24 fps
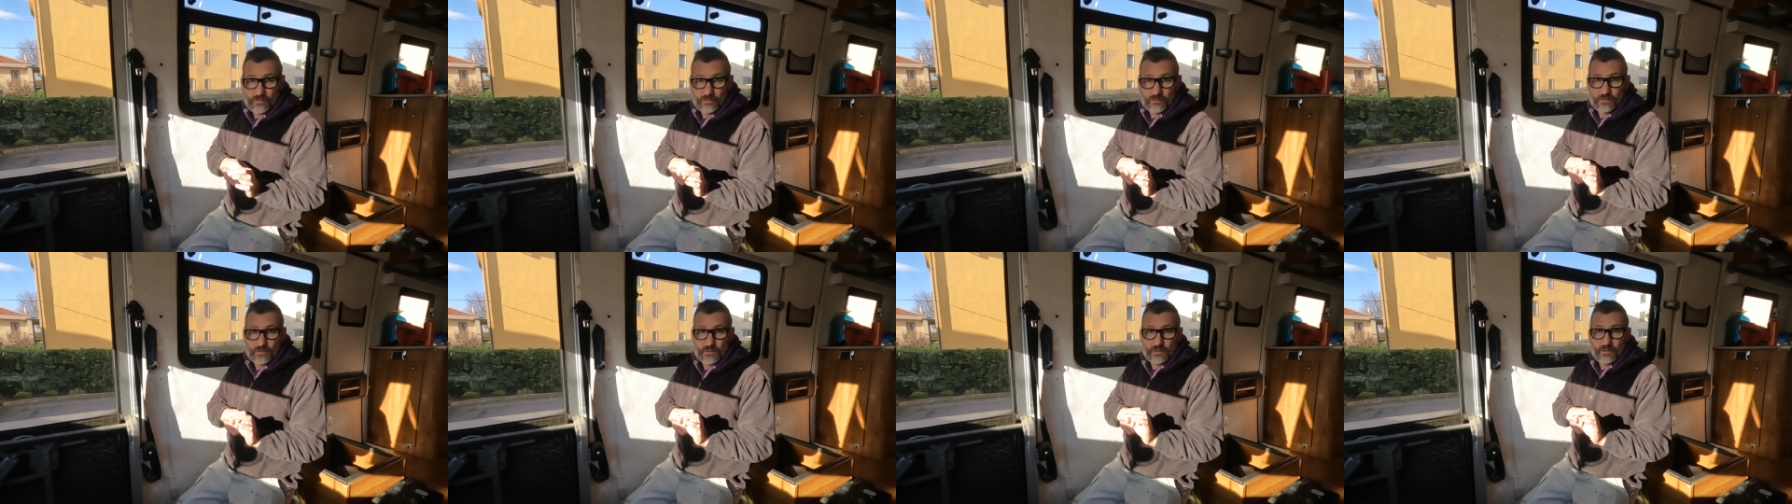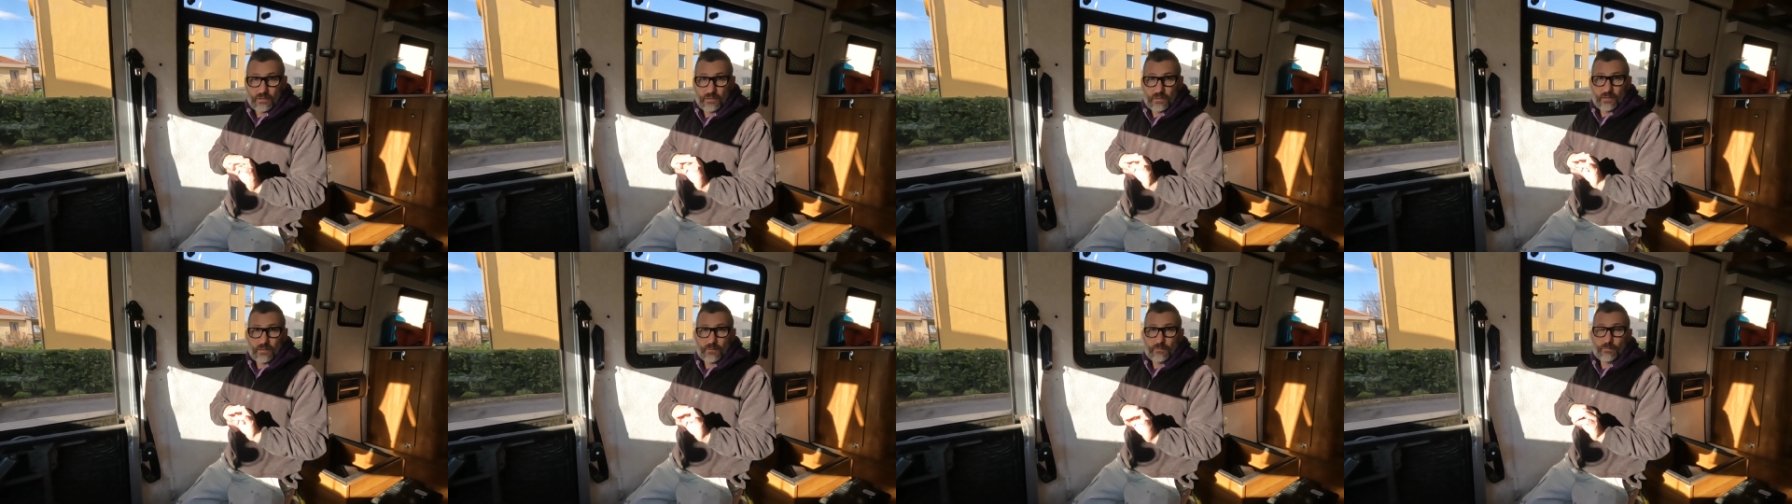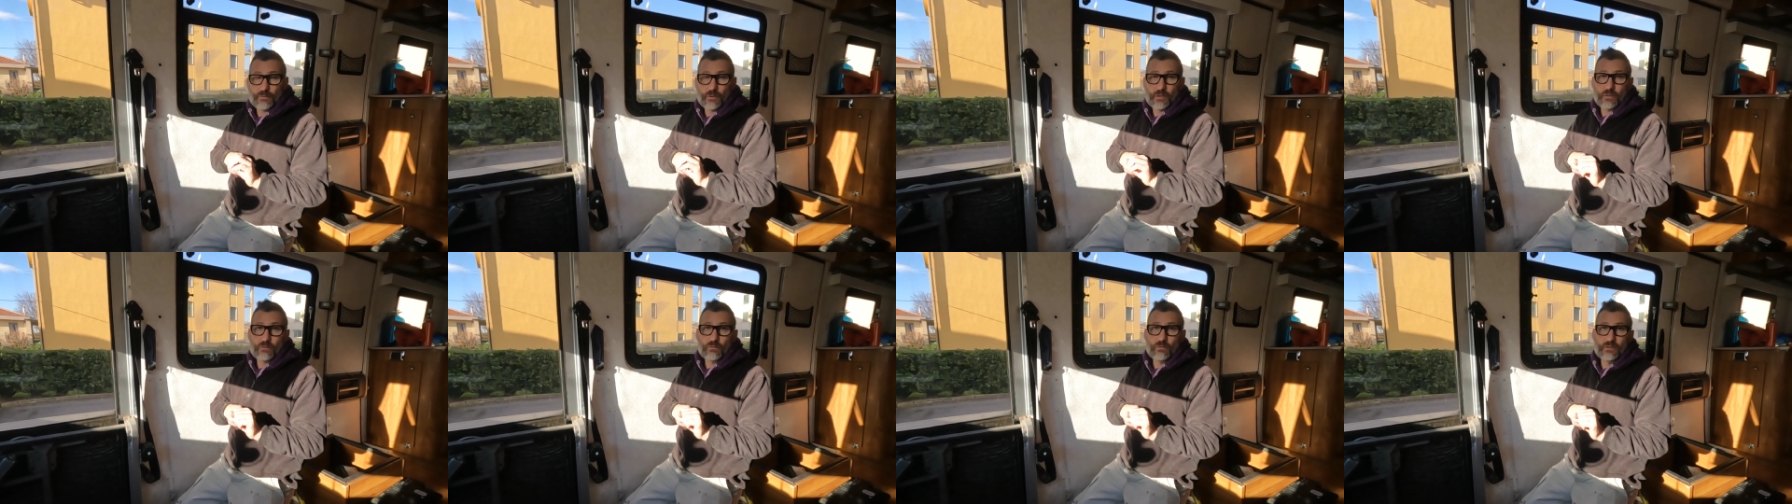non,
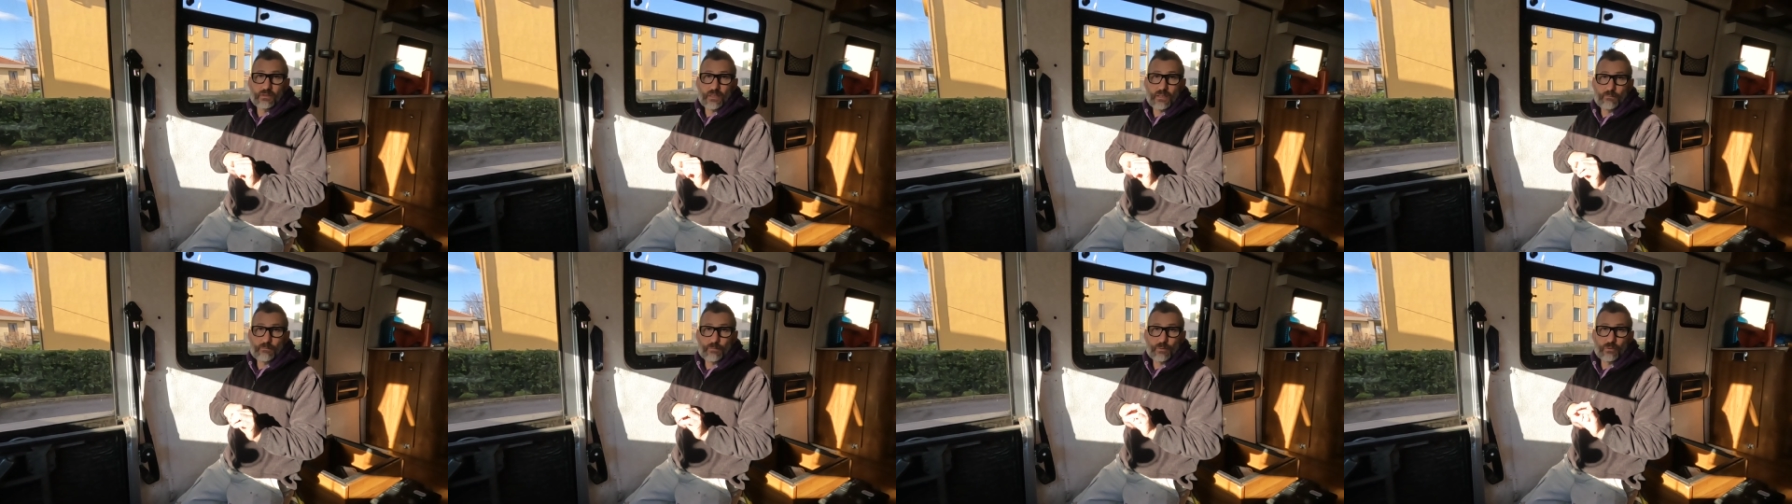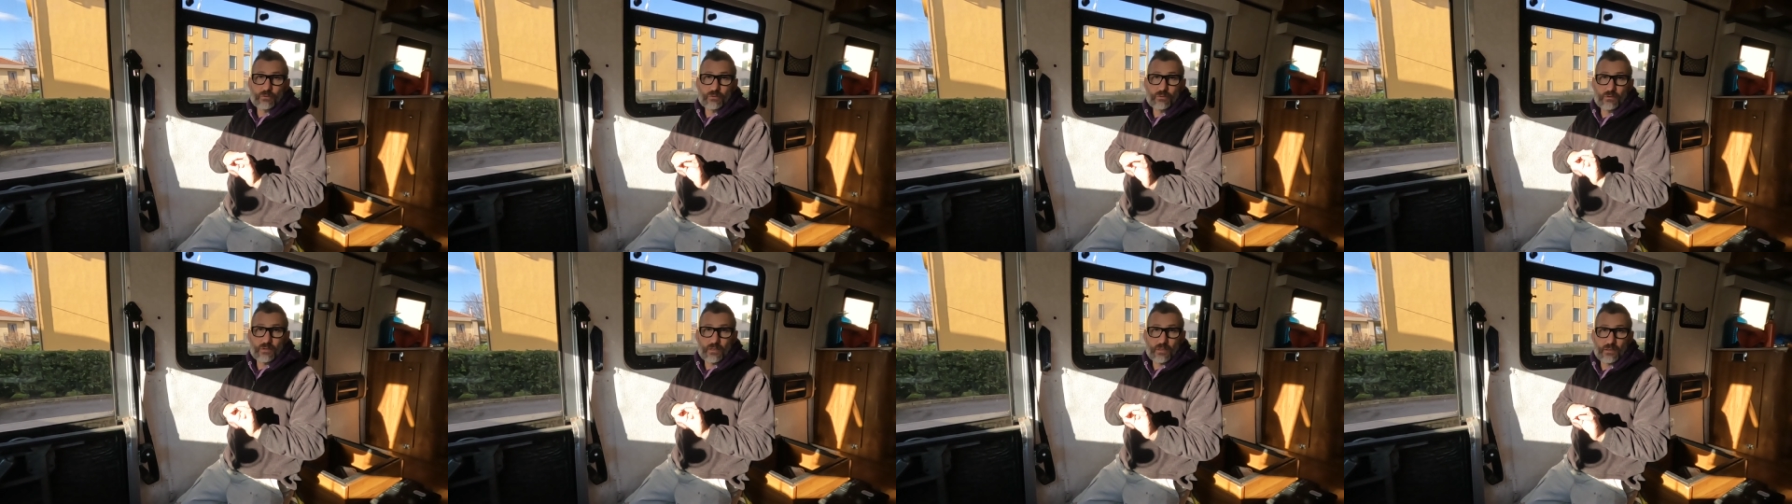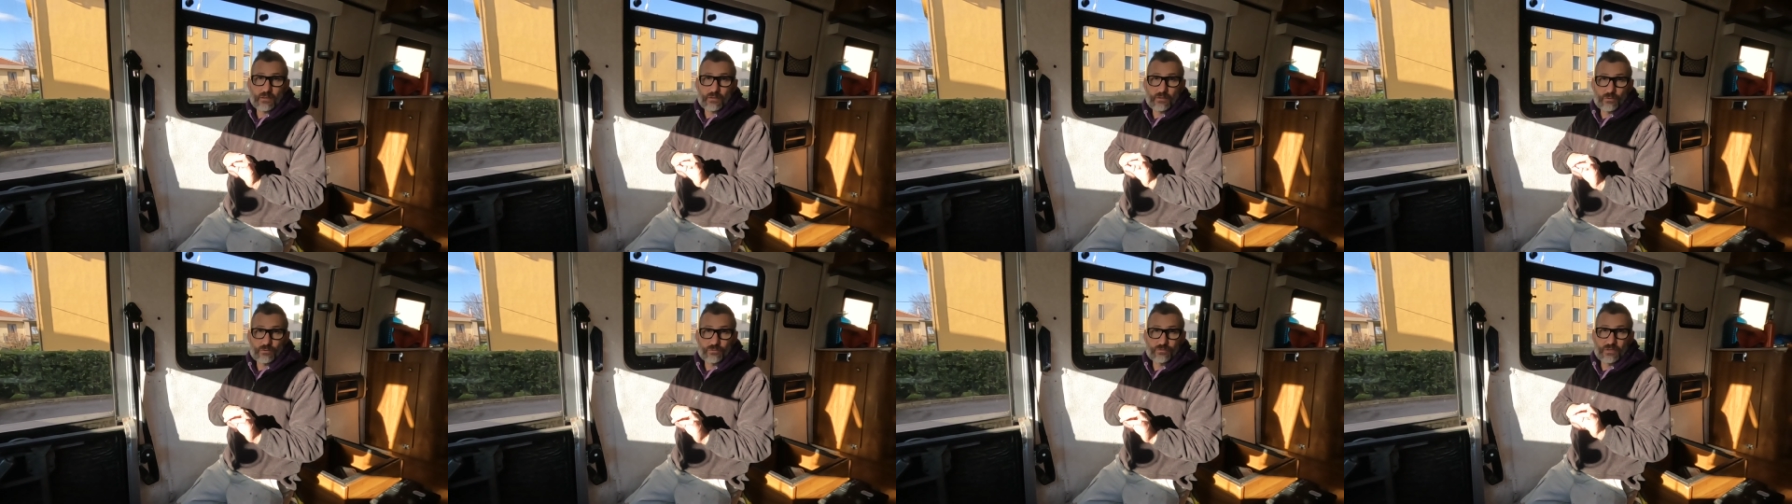poi col tempo
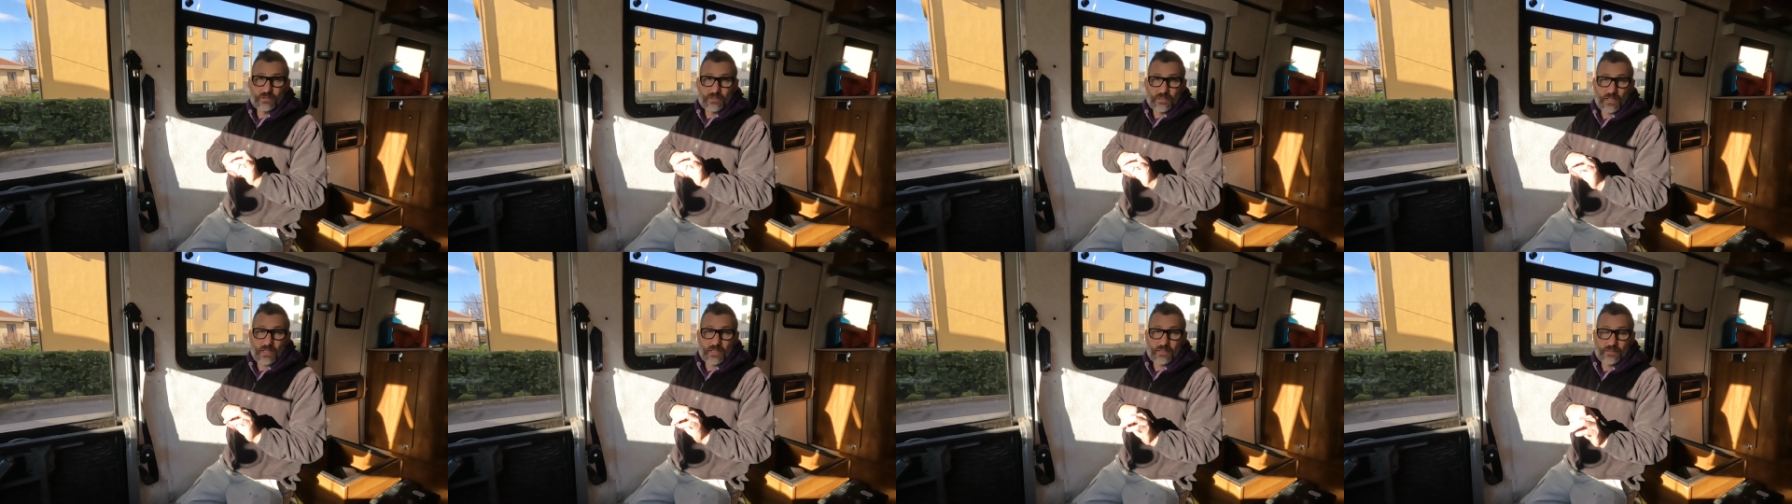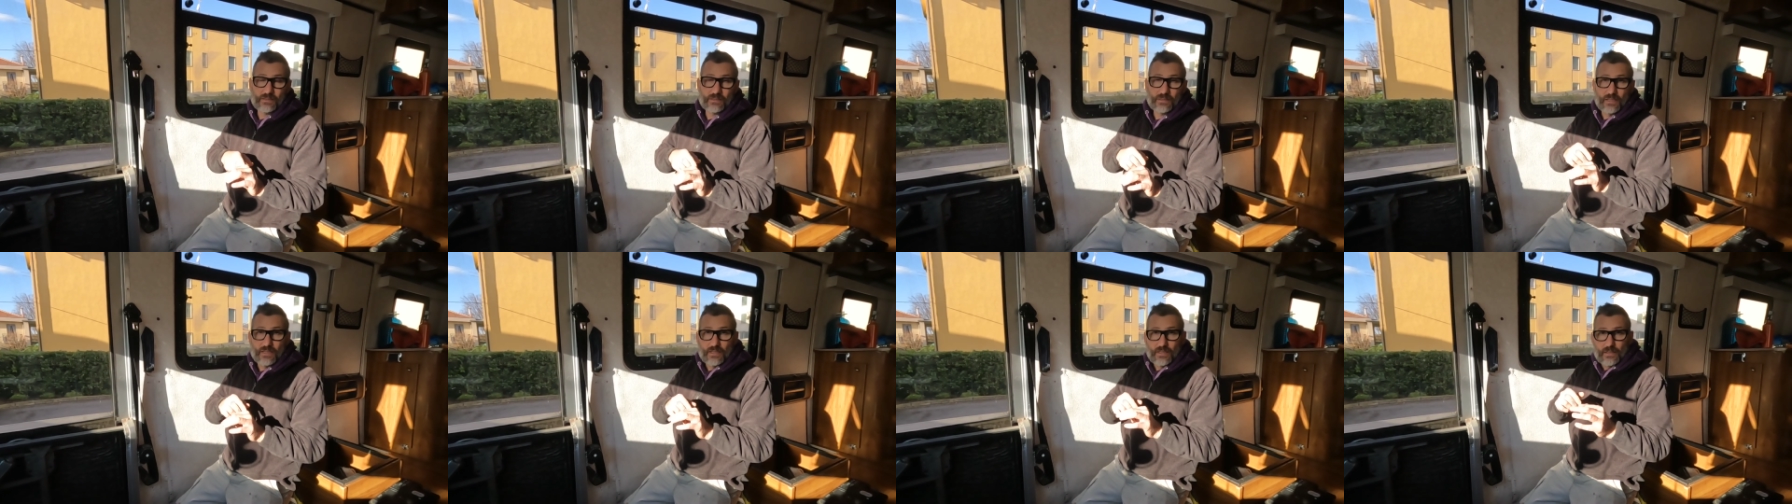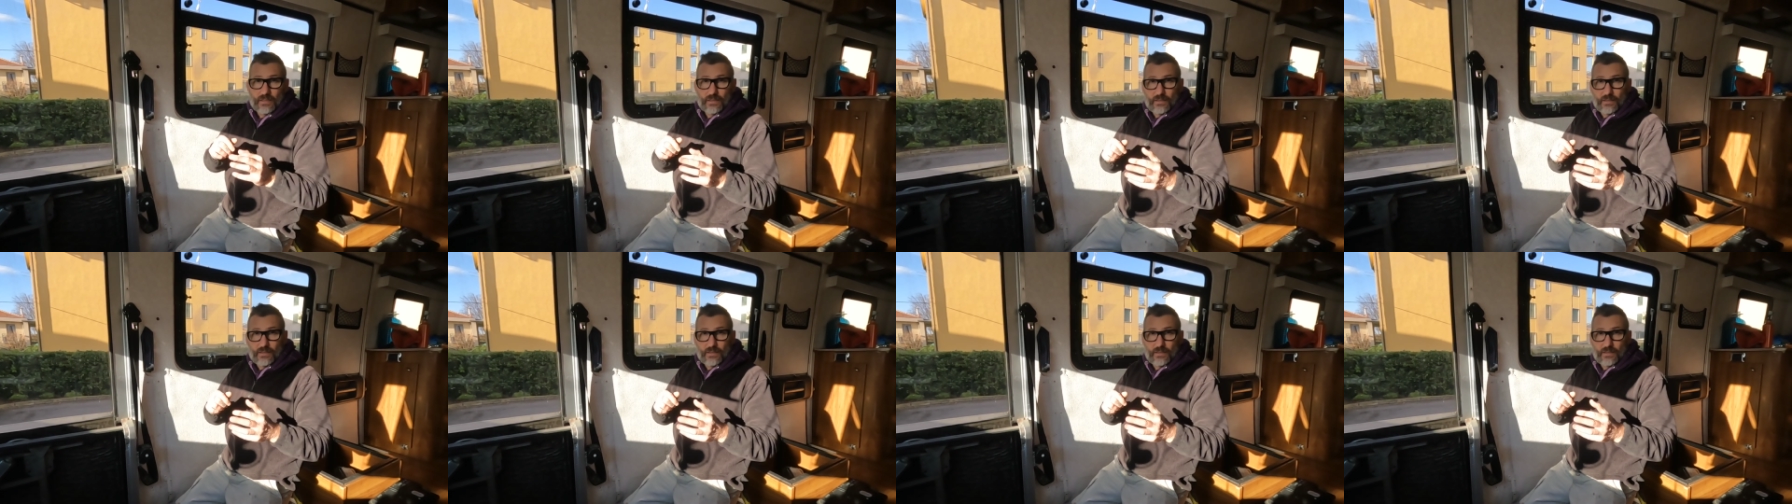non, non, si tagli